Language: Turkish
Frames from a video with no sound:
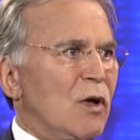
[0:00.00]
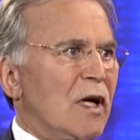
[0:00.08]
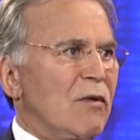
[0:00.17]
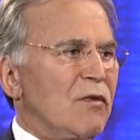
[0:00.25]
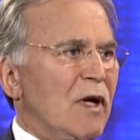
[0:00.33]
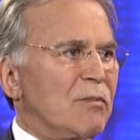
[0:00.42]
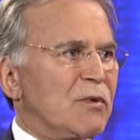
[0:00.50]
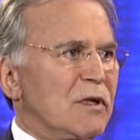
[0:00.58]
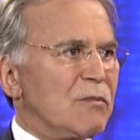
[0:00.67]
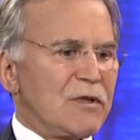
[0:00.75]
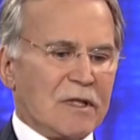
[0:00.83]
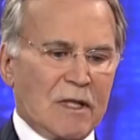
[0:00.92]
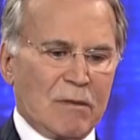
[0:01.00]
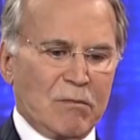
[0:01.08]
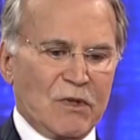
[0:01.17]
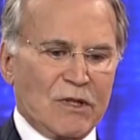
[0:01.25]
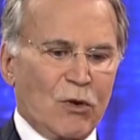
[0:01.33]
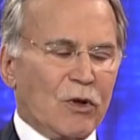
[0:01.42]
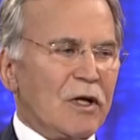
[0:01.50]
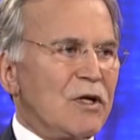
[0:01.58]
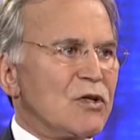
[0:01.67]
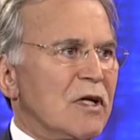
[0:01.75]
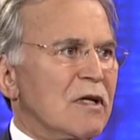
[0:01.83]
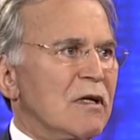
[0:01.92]
görev yaptığımızda bize
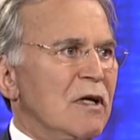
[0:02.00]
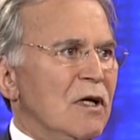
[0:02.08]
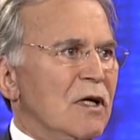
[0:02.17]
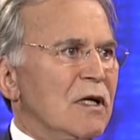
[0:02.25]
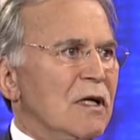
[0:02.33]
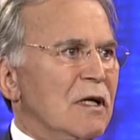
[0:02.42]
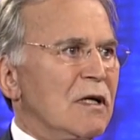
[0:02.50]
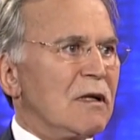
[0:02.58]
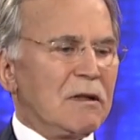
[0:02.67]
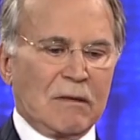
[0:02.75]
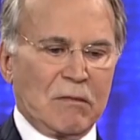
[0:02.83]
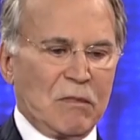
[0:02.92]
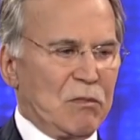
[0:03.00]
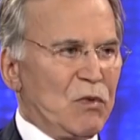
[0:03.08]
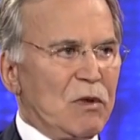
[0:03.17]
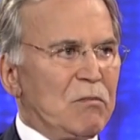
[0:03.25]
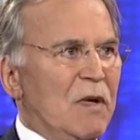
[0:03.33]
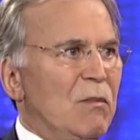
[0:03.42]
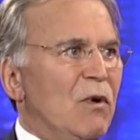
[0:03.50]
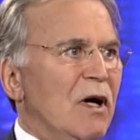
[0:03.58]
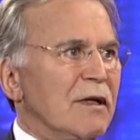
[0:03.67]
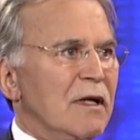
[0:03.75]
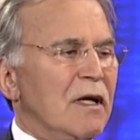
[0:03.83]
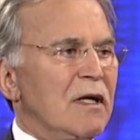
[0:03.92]
ödenecek e, bir
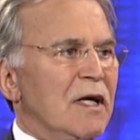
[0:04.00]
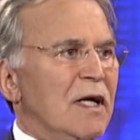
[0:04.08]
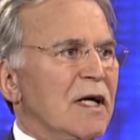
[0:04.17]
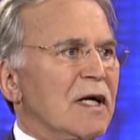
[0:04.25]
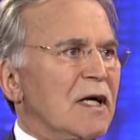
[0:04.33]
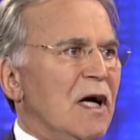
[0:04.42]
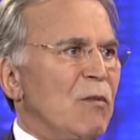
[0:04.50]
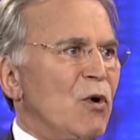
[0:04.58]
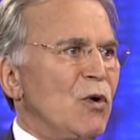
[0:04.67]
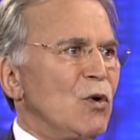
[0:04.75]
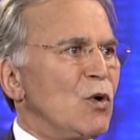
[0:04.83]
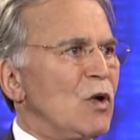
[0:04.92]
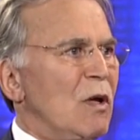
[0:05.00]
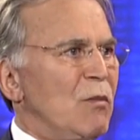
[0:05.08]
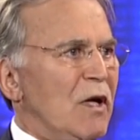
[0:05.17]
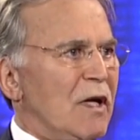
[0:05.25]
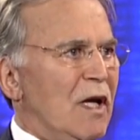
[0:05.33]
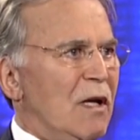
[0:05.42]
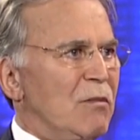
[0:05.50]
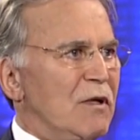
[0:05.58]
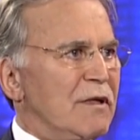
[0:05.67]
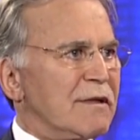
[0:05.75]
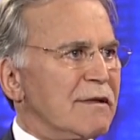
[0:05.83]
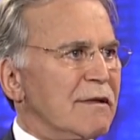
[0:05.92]
meblağda e, kamuoyunun gündemine
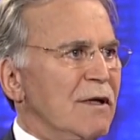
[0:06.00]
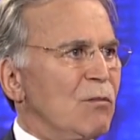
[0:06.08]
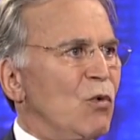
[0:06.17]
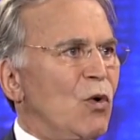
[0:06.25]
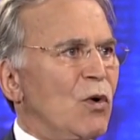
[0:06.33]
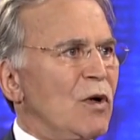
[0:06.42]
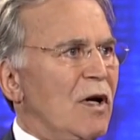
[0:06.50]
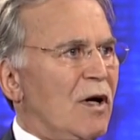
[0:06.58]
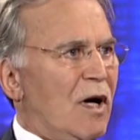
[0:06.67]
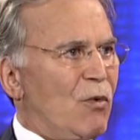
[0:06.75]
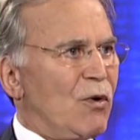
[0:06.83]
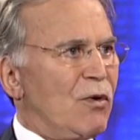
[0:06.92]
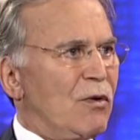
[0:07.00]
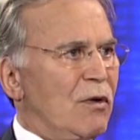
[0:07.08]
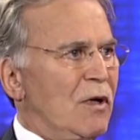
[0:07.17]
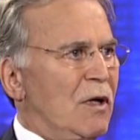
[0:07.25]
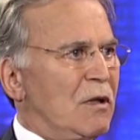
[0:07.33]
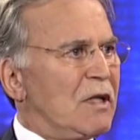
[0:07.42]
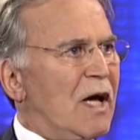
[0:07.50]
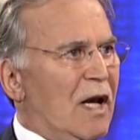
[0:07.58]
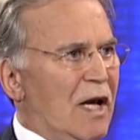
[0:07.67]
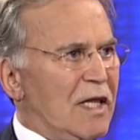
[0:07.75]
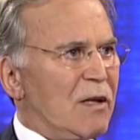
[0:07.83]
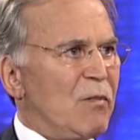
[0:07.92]
gelebilir. Bu konuyla kamuoyu
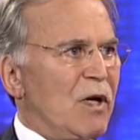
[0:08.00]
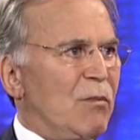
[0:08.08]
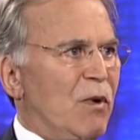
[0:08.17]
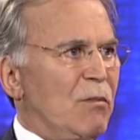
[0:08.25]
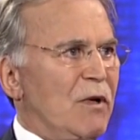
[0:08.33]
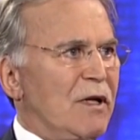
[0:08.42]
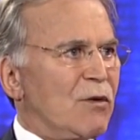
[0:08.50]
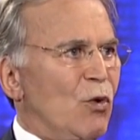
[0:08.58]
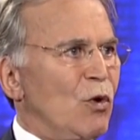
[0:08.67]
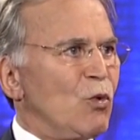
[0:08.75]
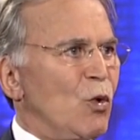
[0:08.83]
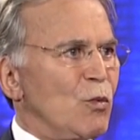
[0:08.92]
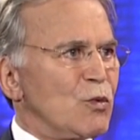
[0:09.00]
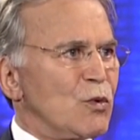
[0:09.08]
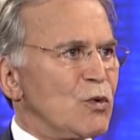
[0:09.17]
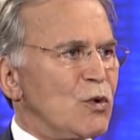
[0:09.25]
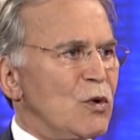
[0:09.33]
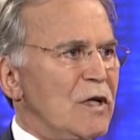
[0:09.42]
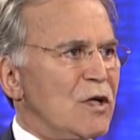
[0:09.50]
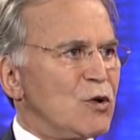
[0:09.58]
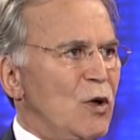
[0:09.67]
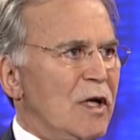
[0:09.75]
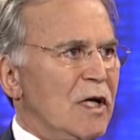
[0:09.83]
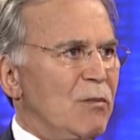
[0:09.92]
değerlendirme yapabilir. Olumlu olumsuz sözler
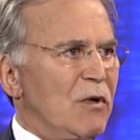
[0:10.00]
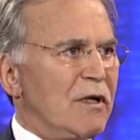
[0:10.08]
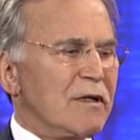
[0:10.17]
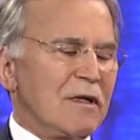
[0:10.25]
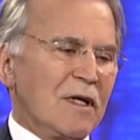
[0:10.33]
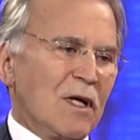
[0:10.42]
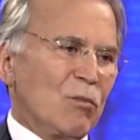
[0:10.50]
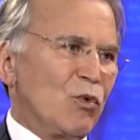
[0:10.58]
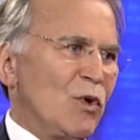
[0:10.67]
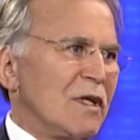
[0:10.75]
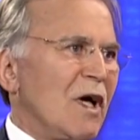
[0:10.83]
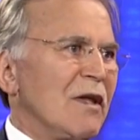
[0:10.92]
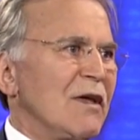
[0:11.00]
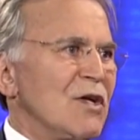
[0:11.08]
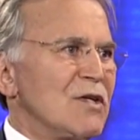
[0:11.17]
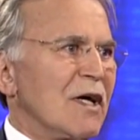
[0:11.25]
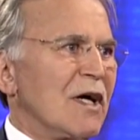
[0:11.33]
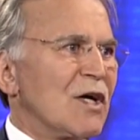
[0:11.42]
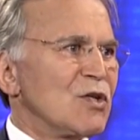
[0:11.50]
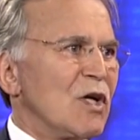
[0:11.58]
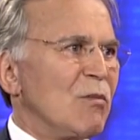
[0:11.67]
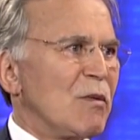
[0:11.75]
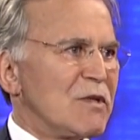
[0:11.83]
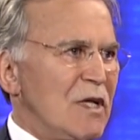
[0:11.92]
söylenebilir. Bunları da anlayışla
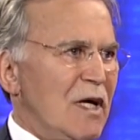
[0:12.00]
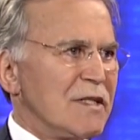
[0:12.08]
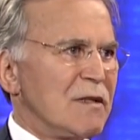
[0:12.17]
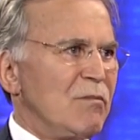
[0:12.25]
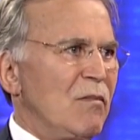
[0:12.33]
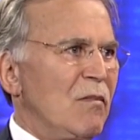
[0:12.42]
karşılamamız lazım. Bu 15